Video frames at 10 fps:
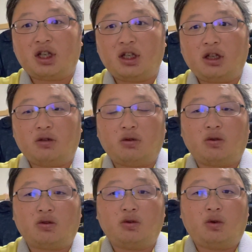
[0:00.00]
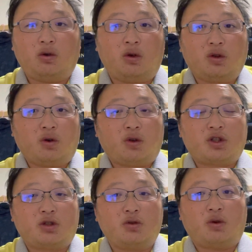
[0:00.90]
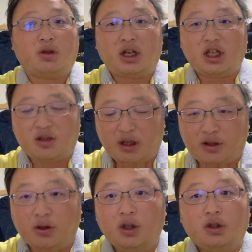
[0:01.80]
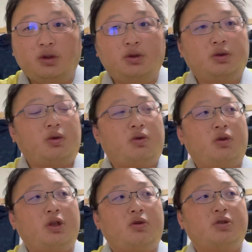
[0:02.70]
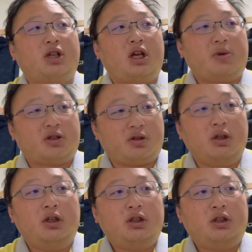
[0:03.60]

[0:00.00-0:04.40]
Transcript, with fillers: チャンネル登録の方よろしくお願いしますというところでございます。